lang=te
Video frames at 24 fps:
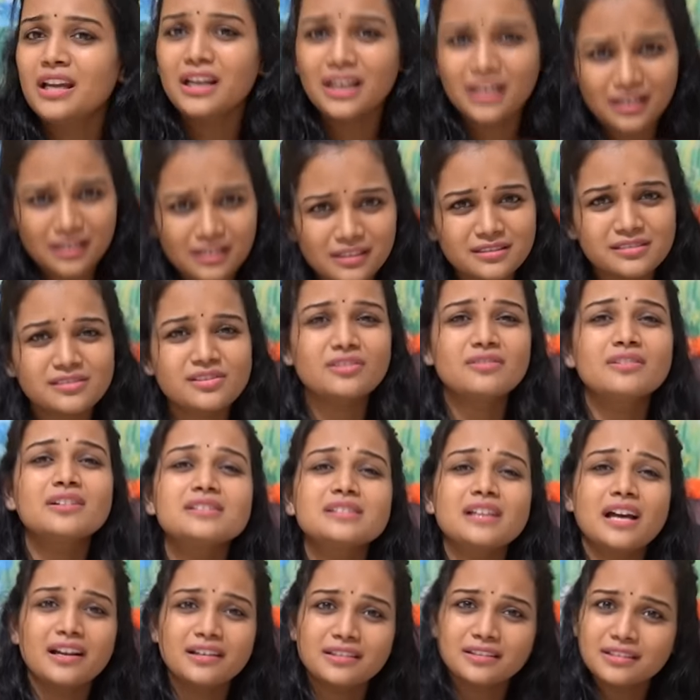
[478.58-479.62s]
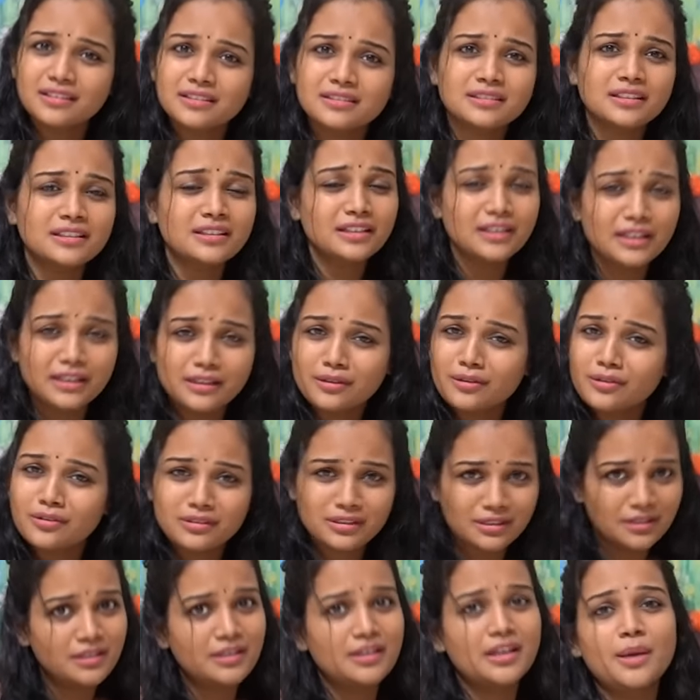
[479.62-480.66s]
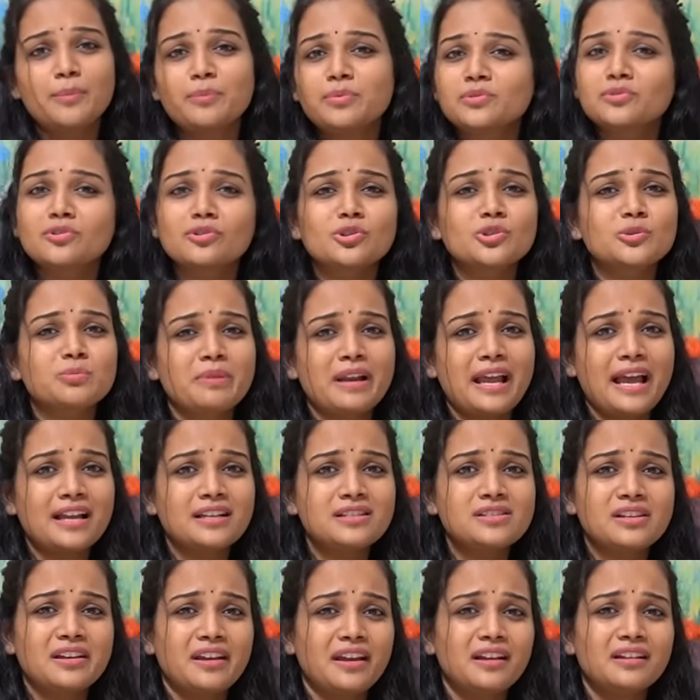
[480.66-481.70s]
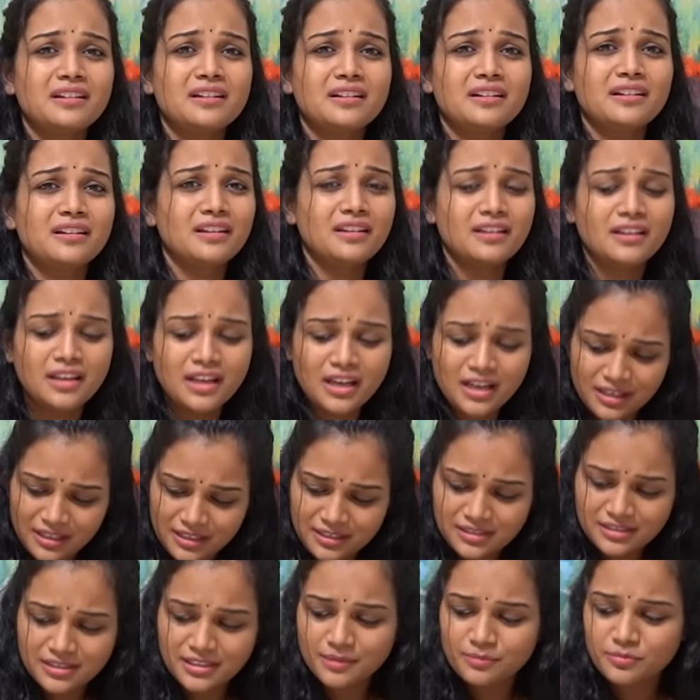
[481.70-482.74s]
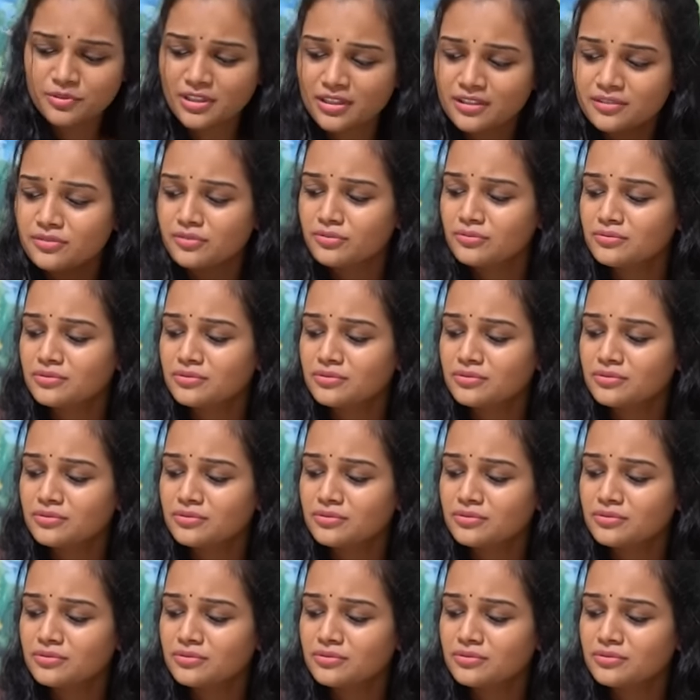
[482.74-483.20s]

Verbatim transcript: ఇట్లా శివ సాటర్డే సండే ఇంట్లో ఉంటే నేను ఎపిసోడ్స్ ప్లాన్ చేయనండి డిస్టర్బ్ చేస్తూ